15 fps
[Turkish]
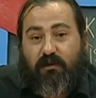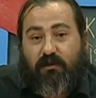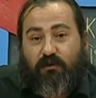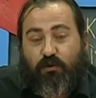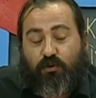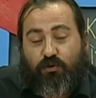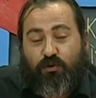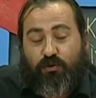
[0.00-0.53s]

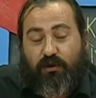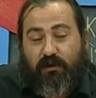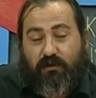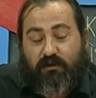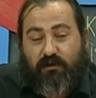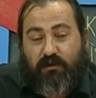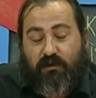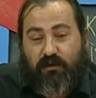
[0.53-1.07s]
göçüğün
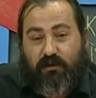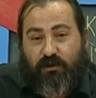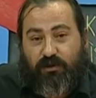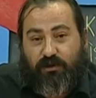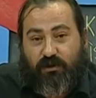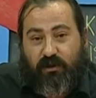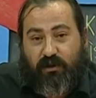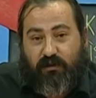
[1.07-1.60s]
altındaki
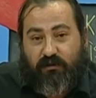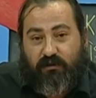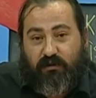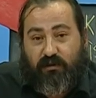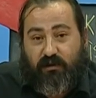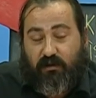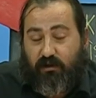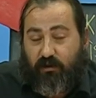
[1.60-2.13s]
işçilerde
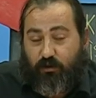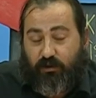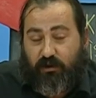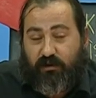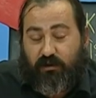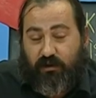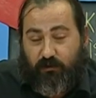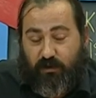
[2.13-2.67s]
hala
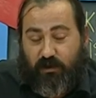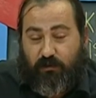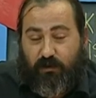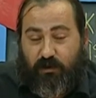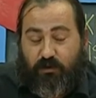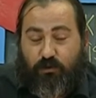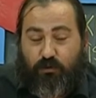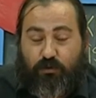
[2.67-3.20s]
onlardan haber
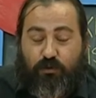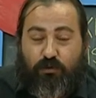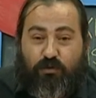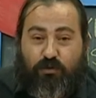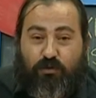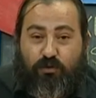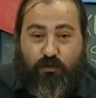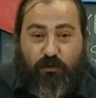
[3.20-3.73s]
bekliyoruz.
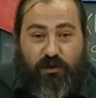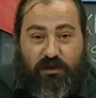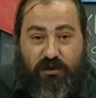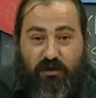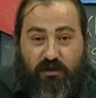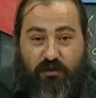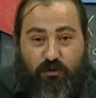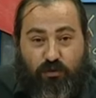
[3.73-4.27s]
Soma
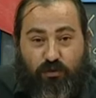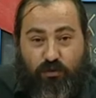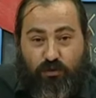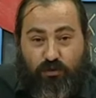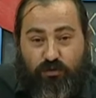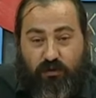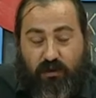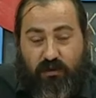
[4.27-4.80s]
işçilerinin
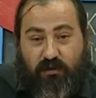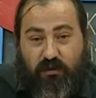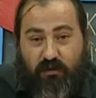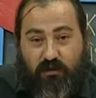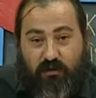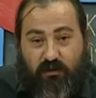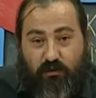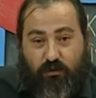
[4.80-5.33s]
yürüyüşü vardı,
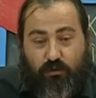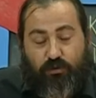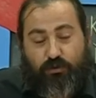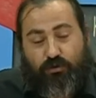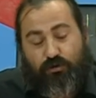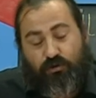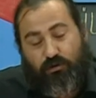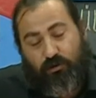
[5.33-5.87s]
Ankara
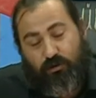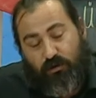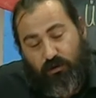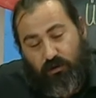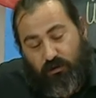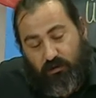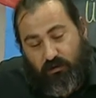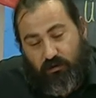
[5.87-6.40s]
yürüyüşü.
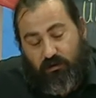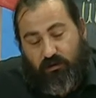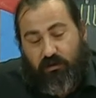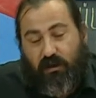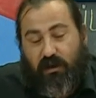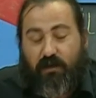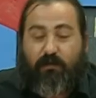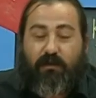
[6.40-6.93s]
E,
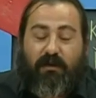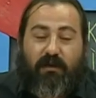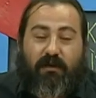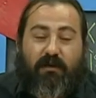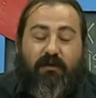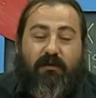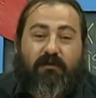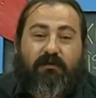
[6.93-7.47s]

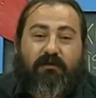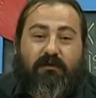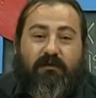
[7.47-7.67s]
Ermene e,